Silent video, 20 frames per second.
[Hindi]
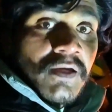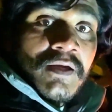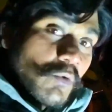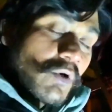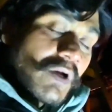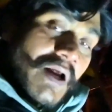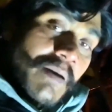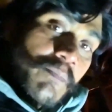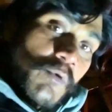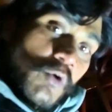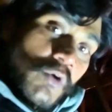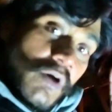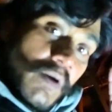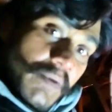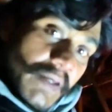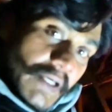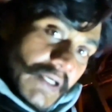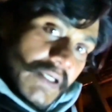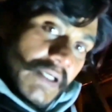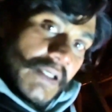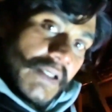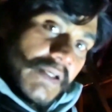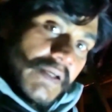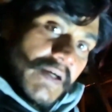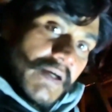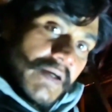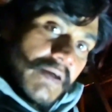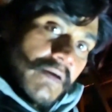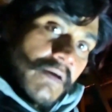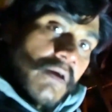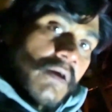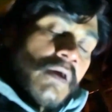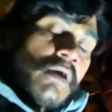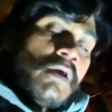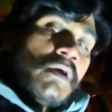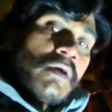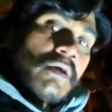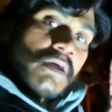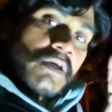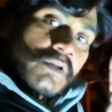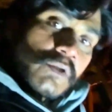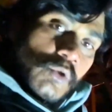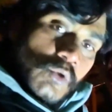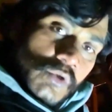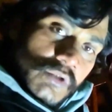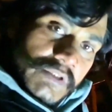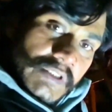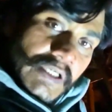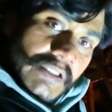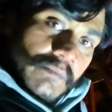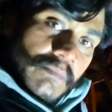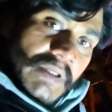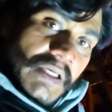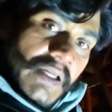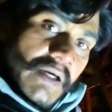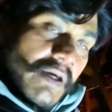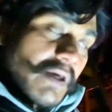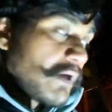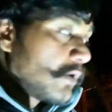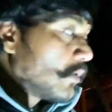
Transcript: और आप लोग कभी अकेले ना आएँ एक दोस्त साथ में लाएँ